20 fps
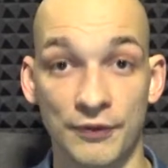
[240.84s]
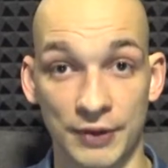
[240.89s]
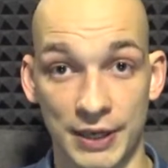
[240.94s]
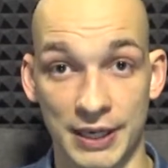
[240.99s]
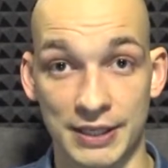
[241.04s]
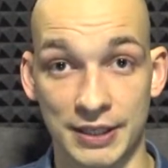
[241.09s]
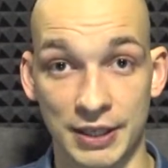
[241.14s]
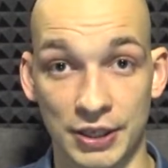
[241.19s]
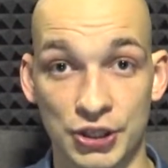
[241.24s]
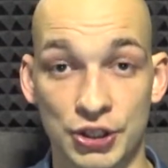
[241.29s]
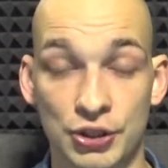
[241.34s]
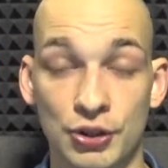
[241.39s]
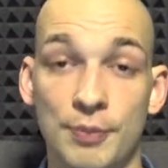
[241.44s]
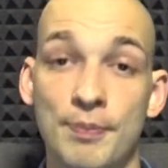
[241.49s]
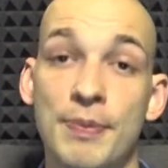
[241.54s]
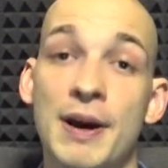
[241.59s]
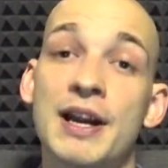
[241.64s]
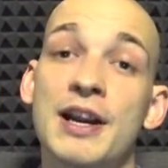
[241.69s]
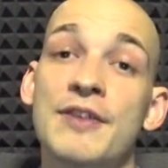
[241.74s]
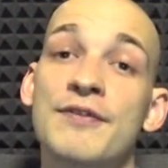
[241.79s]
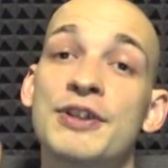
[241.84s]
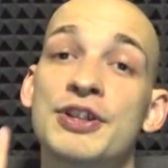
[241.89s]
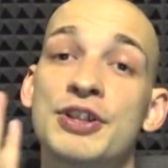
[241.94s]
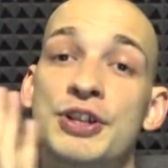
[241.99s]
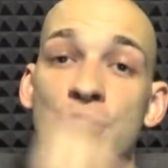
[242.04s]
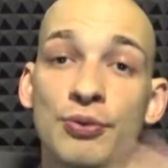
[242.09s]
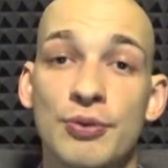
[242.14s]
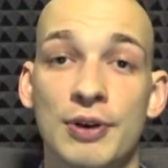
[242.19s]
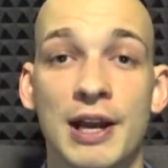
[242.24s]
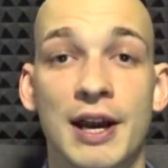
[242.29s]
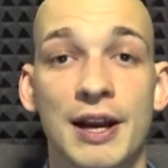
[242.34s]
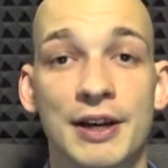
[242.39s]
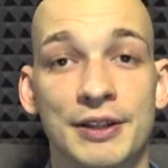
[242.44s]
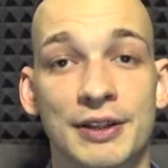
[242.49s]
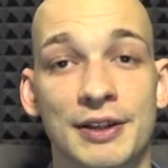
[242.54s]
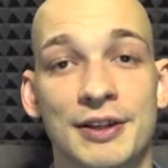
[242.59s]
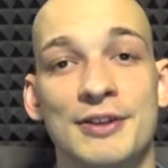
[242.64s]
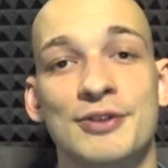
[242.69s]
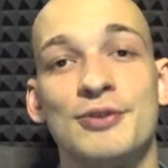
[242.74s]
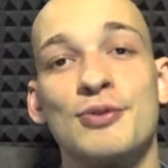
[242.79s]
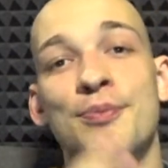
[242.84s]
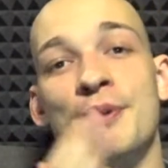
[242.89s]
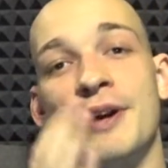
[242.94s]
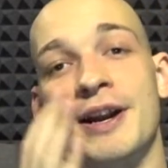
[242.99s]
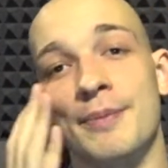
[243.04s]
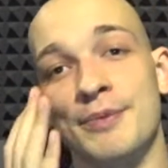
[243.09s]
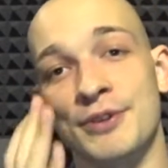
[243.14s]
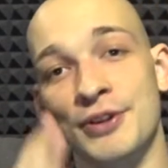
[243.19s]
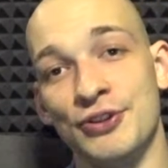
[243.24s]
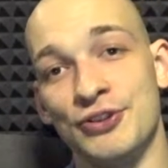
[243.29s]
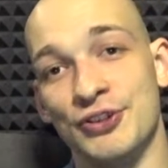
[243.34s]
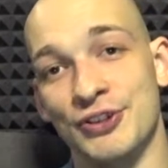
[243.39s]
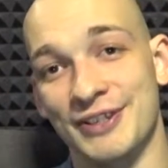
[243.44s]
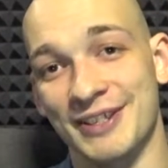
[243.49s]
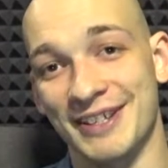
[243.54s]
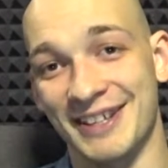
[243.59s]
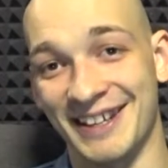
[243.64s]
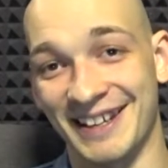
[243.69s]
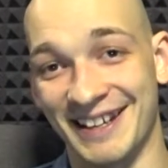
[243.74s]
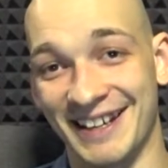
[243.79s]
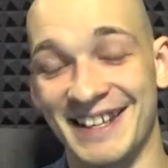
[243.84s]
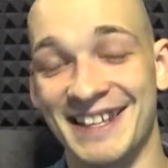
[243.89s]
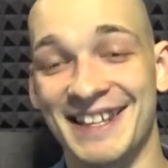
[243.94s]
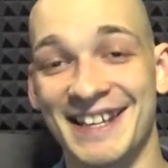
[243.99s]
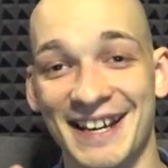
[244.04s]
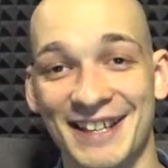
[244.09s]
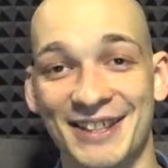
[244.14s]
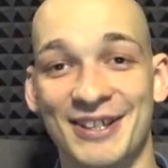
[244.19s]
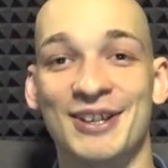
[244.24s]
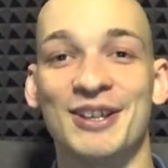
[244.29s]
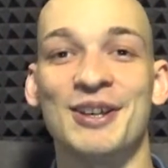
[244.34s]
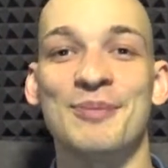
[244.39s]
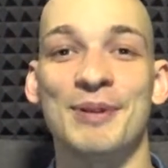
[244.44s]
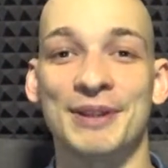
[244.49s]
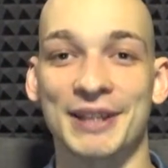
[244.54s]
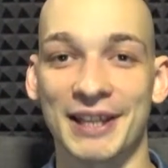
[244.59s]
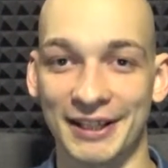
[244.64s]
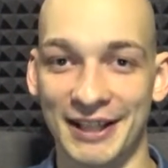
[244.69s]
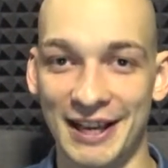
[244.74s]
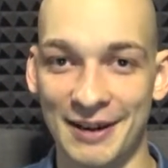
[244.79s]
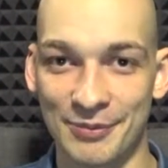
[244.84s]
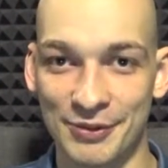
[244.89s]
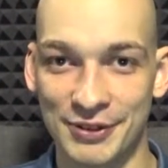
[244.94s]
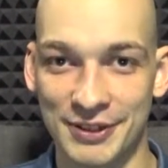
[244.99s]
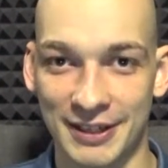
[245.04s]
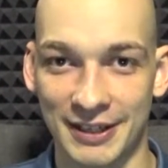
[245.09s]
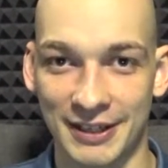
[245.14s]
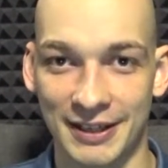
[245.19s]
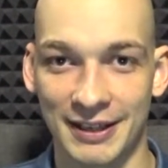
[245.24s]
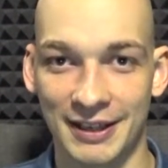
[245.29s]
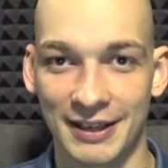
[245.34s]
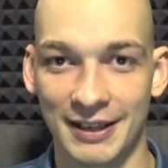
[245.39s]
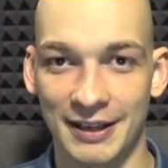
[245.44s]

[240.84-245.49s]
выяснить, что паравентрикулярные и супраоптические ядра гипоталамуса,